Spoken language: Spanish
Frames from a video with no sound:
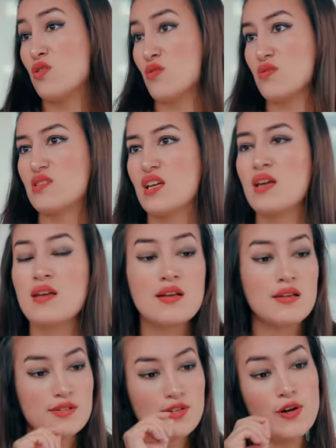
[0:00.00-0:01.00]
No sé.
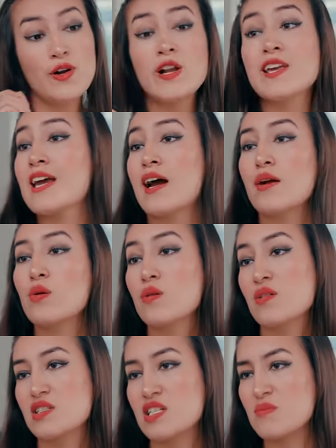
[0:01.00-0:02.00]
Solo le llegaron
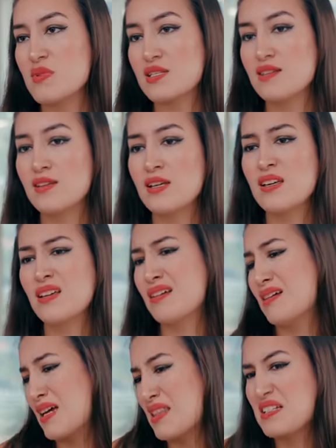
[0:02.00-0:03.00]
unos chismes de ti
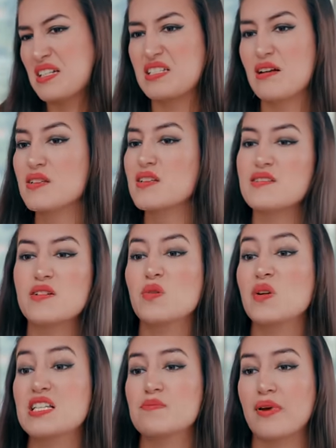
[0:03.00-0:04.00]
que dices que estabas haciendo
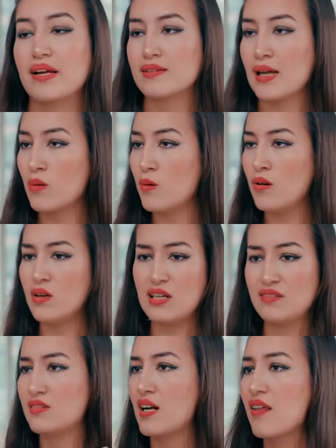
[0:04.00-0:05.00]
un espectáculo en la
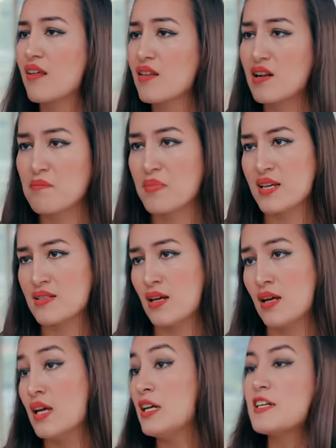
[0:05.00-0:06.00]
entrada de la empresa
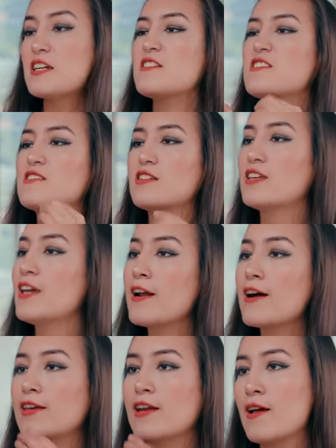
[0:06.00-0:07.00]
y ni
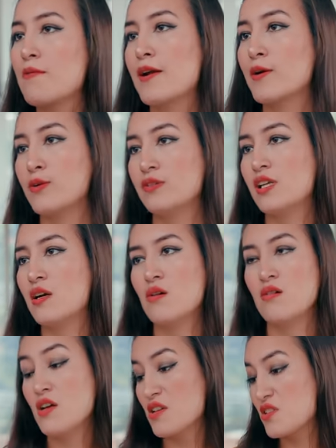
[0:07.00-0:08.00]
siquiera quiere hablar contigo.
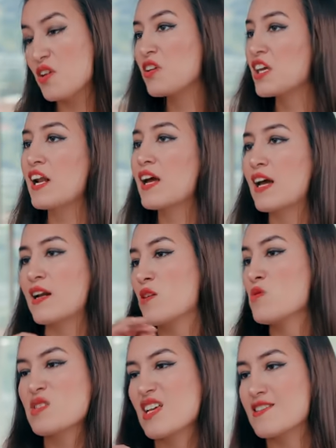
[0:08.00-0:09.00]
Solo quiere que
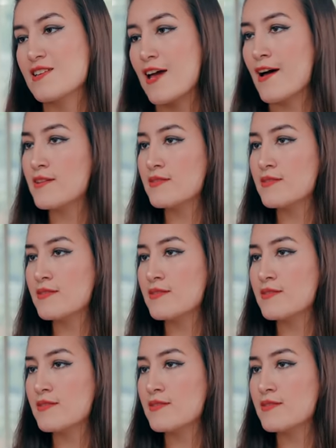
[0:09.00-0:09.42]
renuncies y ya.